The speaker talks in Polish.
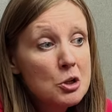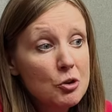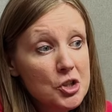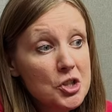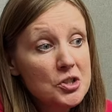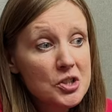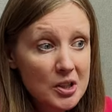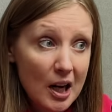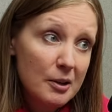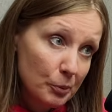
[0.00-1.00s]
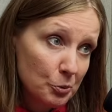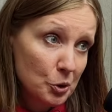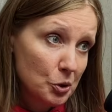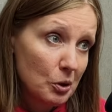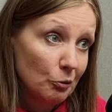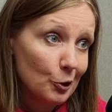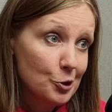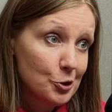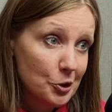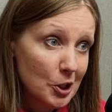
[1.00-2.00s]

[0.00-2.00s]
właśnie zyskali podmiotowość, nie?